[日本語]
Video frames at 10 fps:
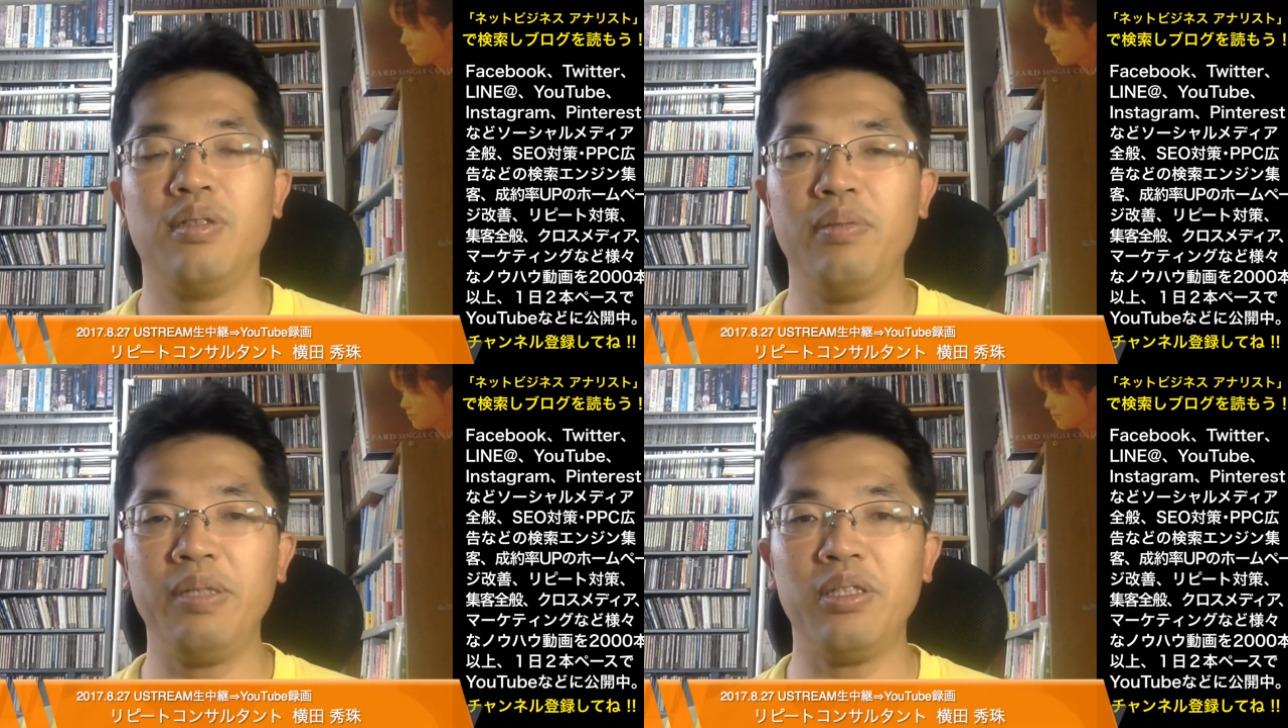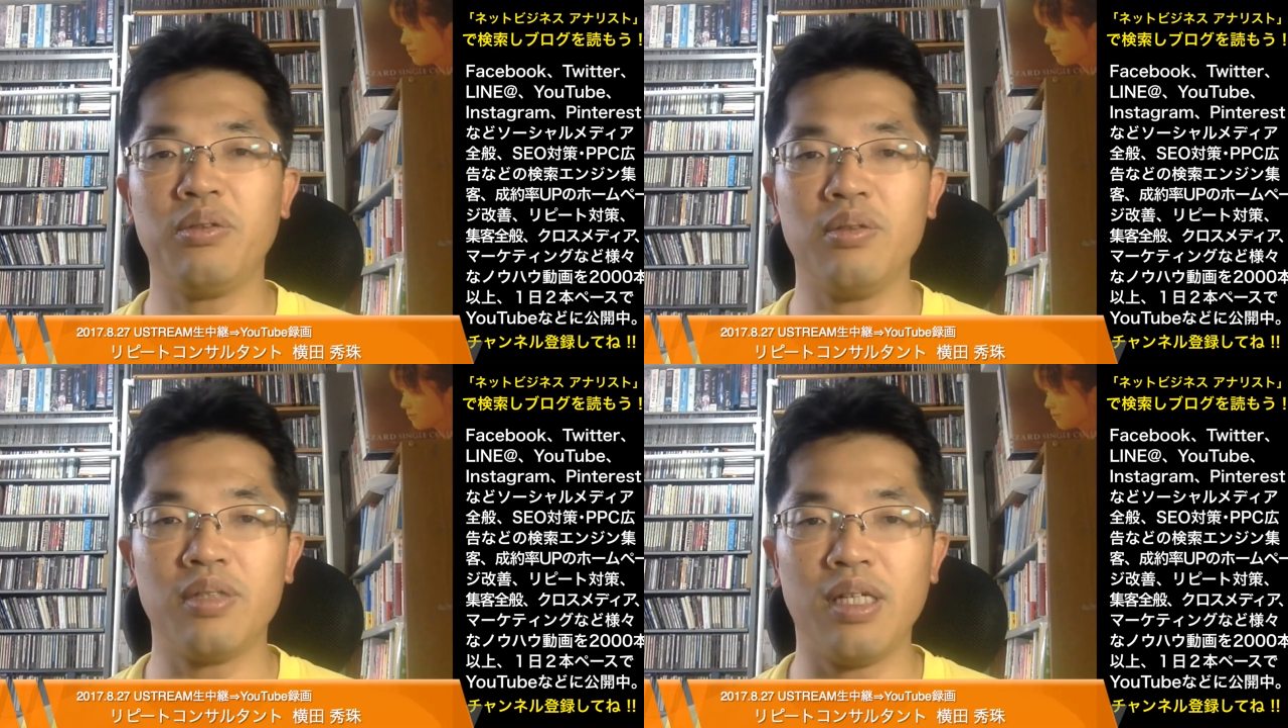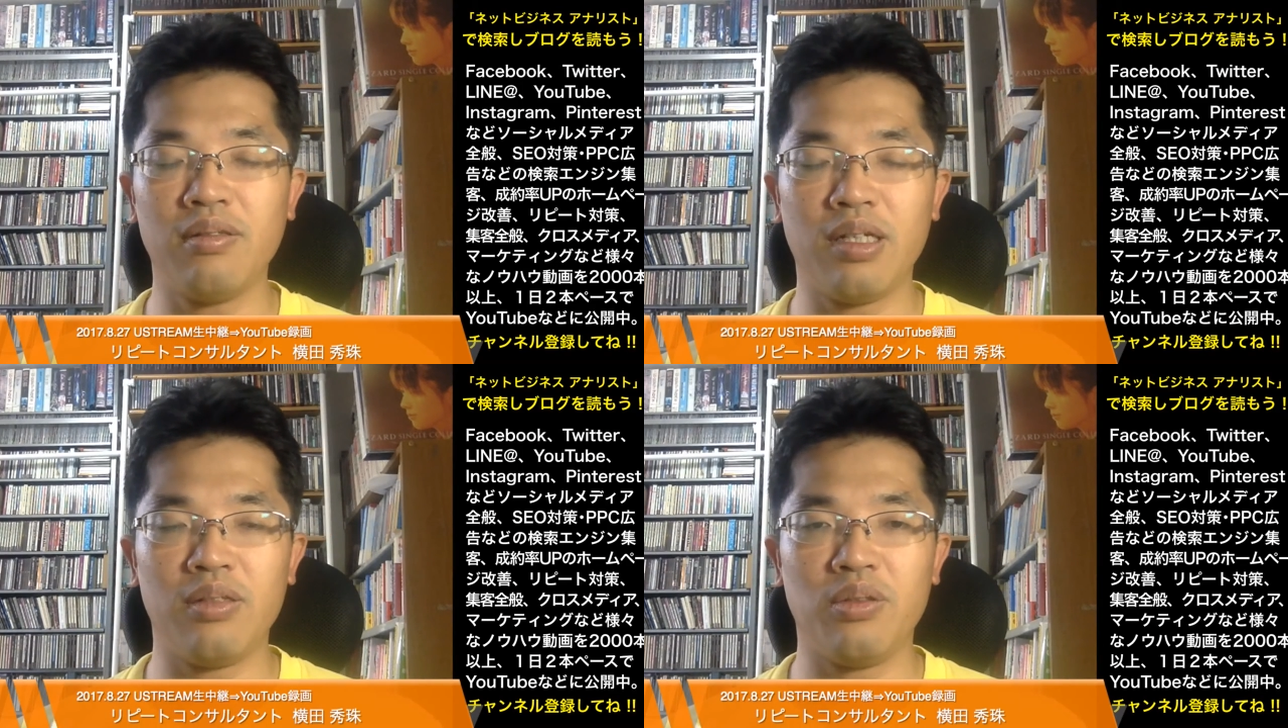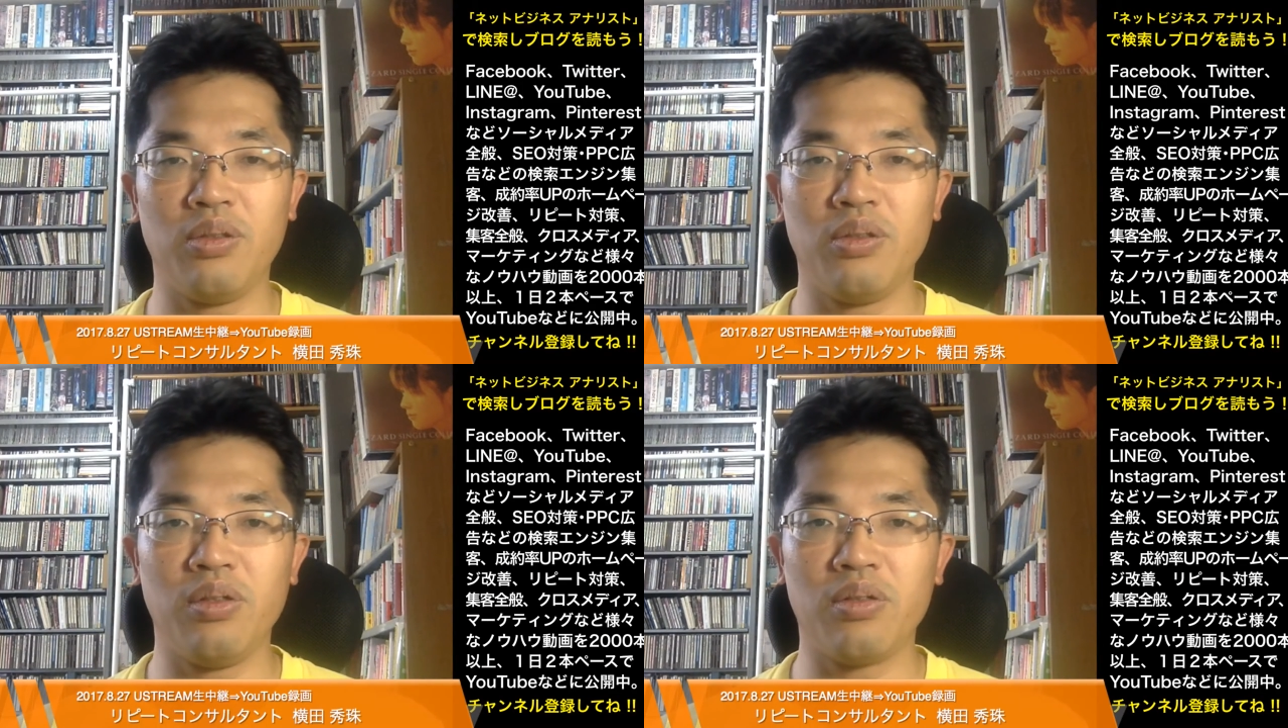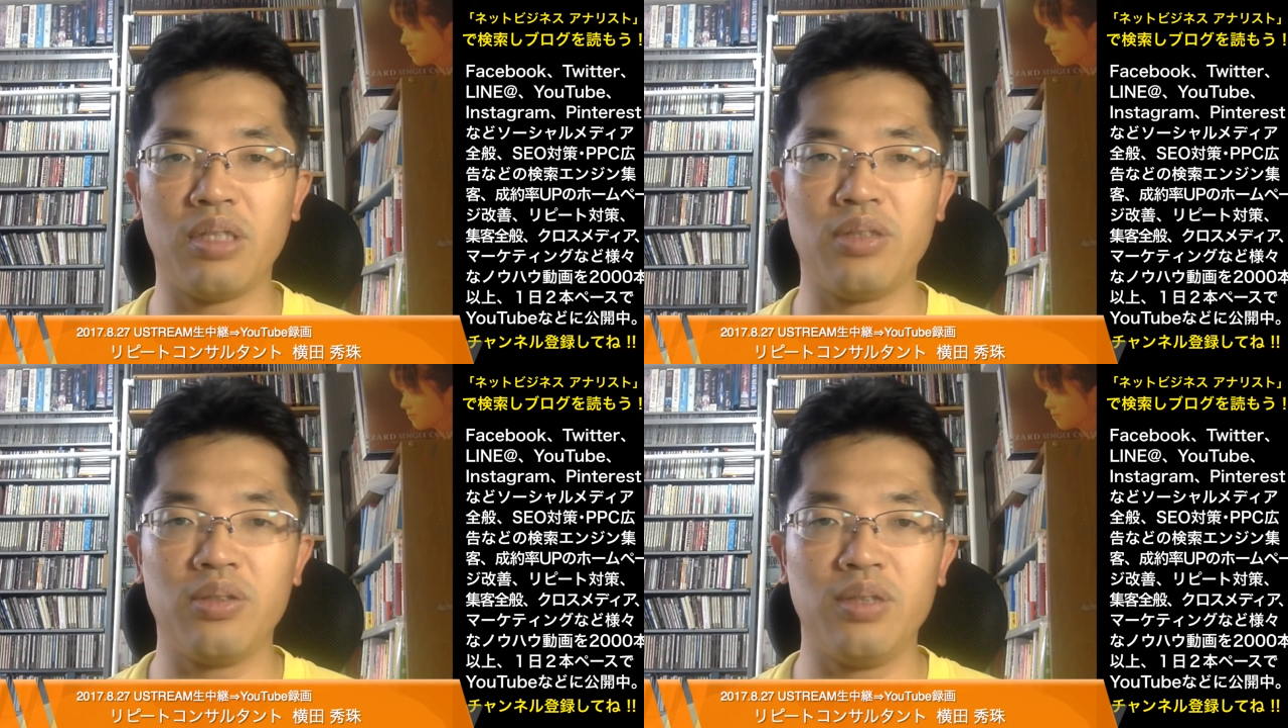リピートコンサルタント、横
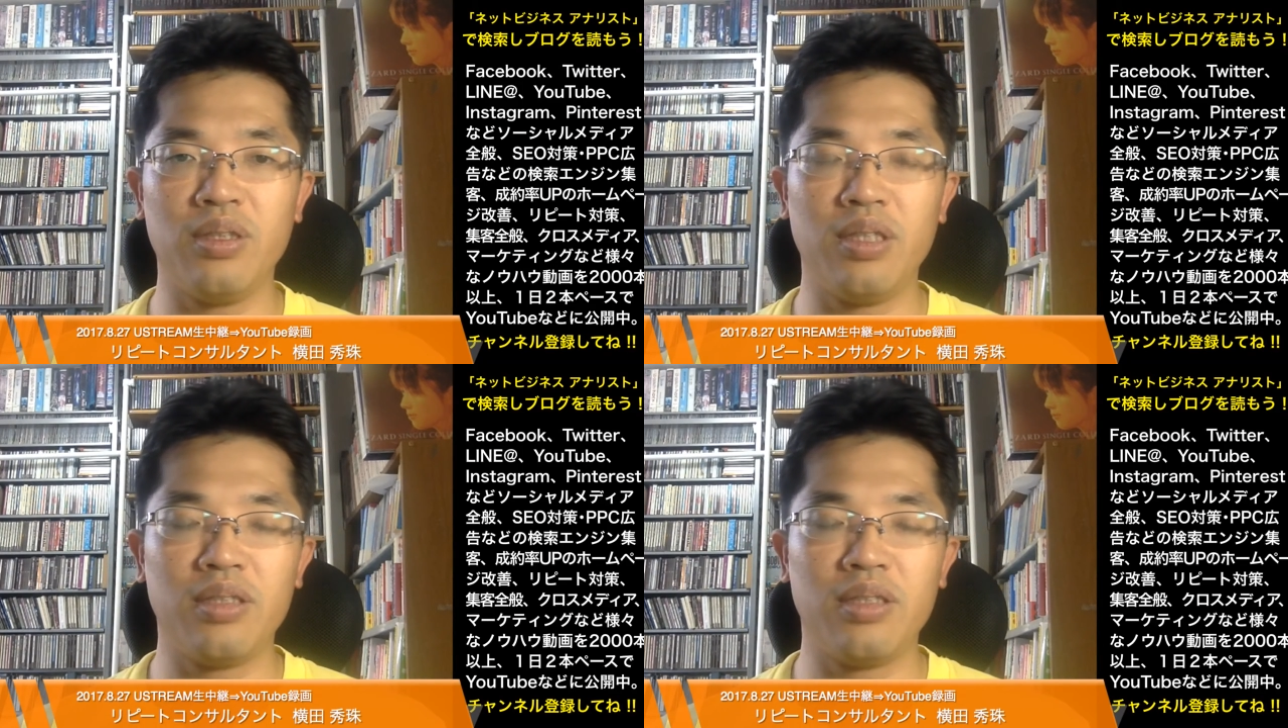田修林